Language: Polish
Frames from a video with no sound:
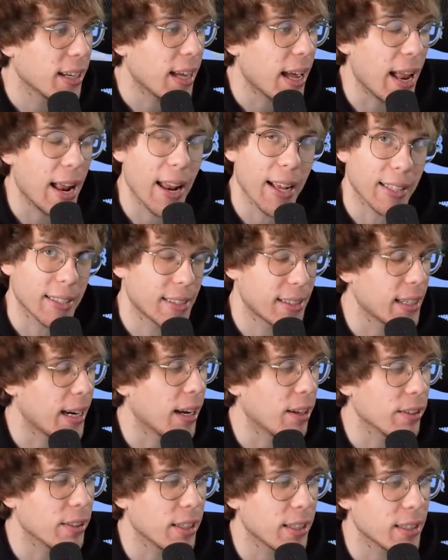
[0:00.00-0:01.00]
Ekstra,
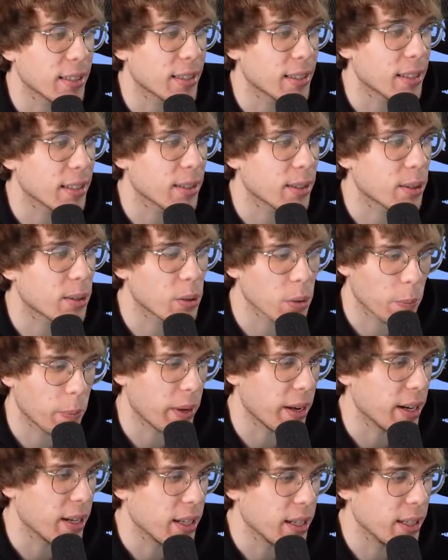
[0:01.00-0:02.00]
ona jest
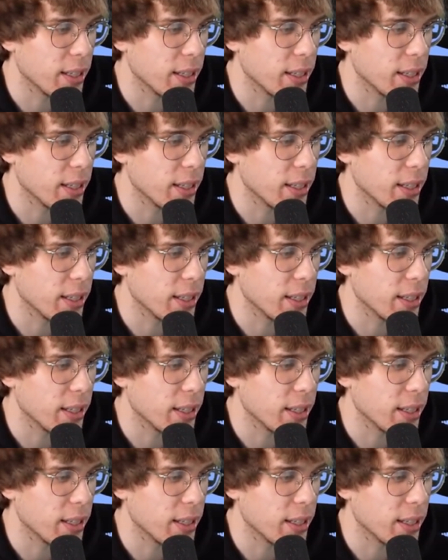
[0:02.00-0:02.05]
super.